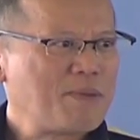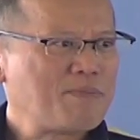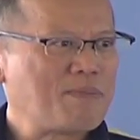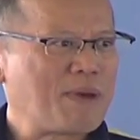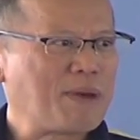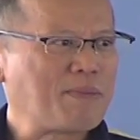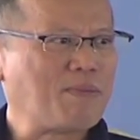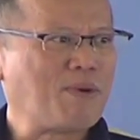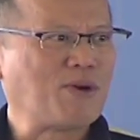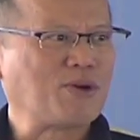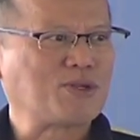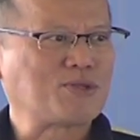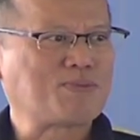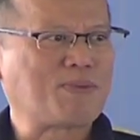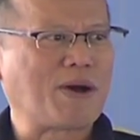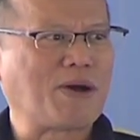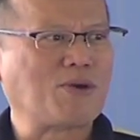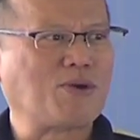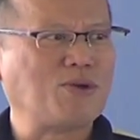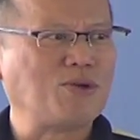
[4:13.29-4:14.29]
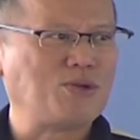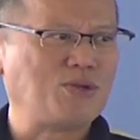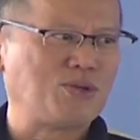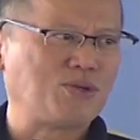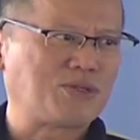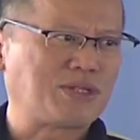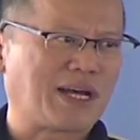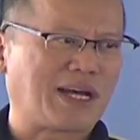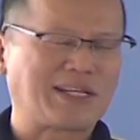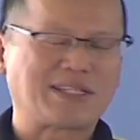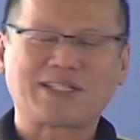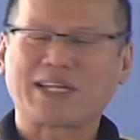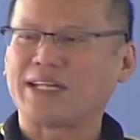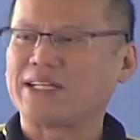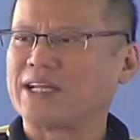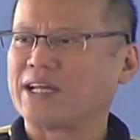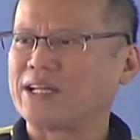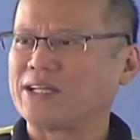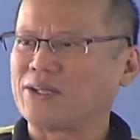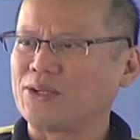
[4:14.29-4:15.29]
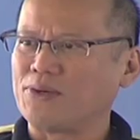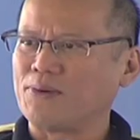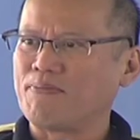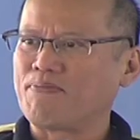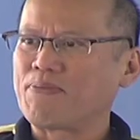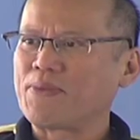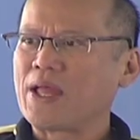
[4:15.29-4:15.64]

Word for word: May bonus pang good news sa kalsadang ito.